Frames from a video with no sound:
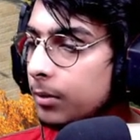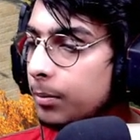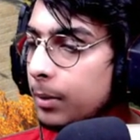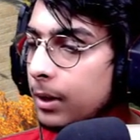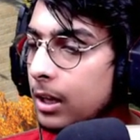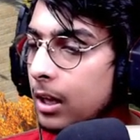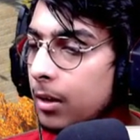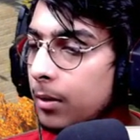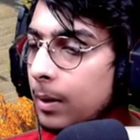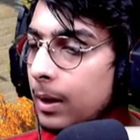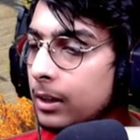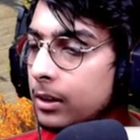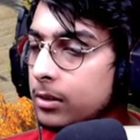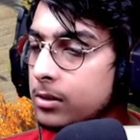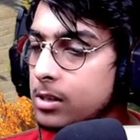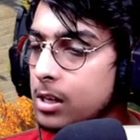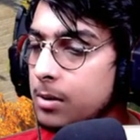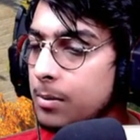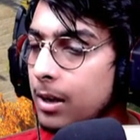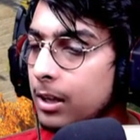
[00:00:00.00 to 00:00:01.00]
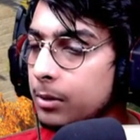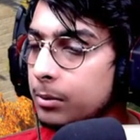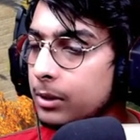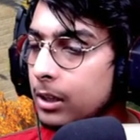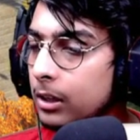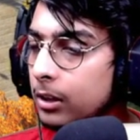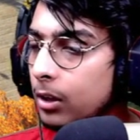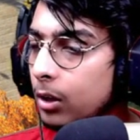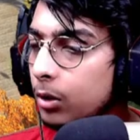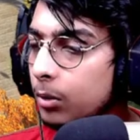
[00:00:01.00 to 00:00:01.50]
बढ़िया बात सही बात
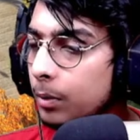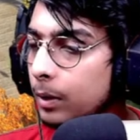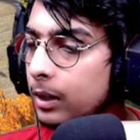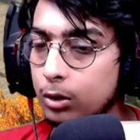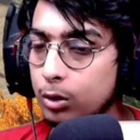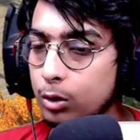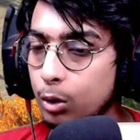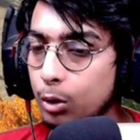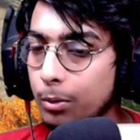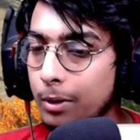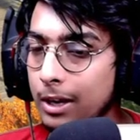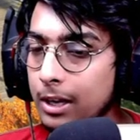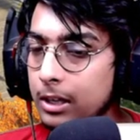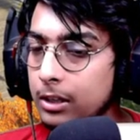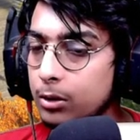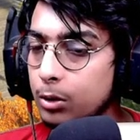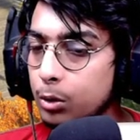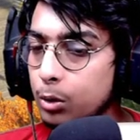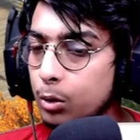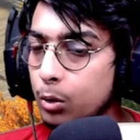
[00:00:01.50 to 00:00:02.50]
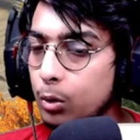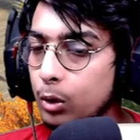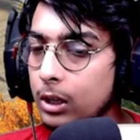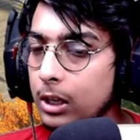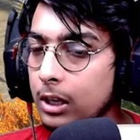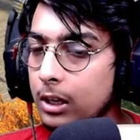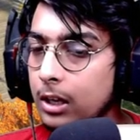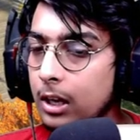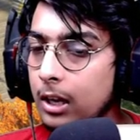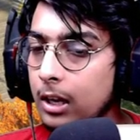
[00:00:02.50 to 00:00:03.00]
बताते हैं भाई तो भाई इन दोनों को
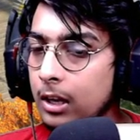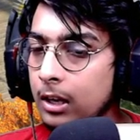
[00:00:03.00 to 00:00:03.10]
लेके